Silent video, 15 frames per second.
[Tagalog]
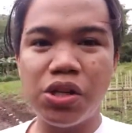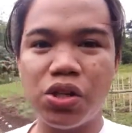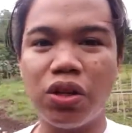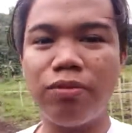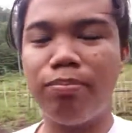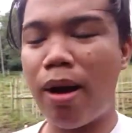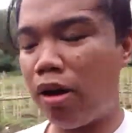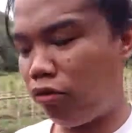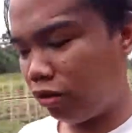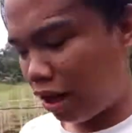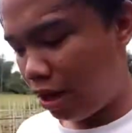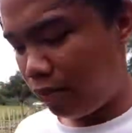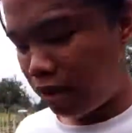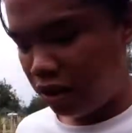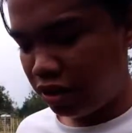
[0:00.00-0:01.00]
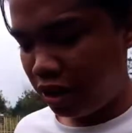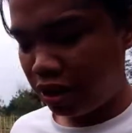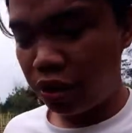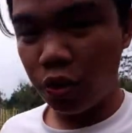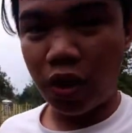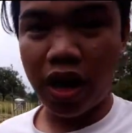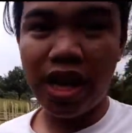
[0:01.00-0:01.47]
So bagong tanim nyan
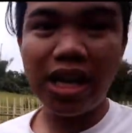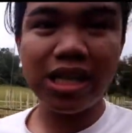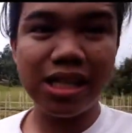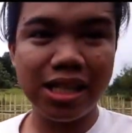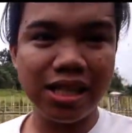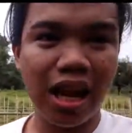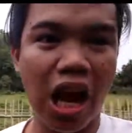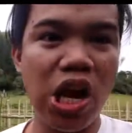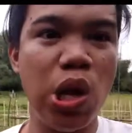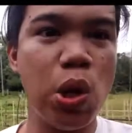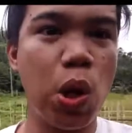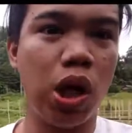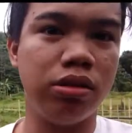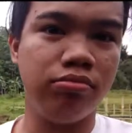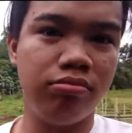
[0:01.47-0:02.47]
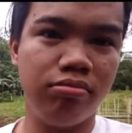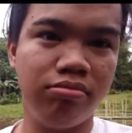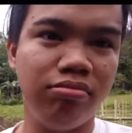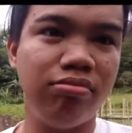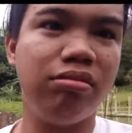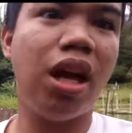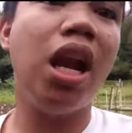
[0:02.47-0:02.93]
dito is, ano,
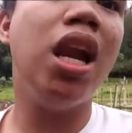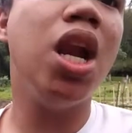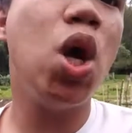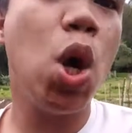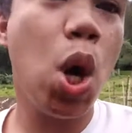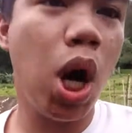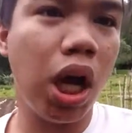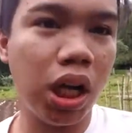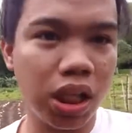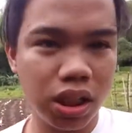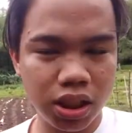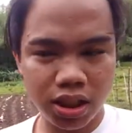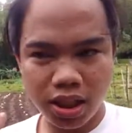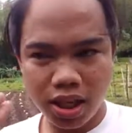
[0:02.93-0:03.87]
talong.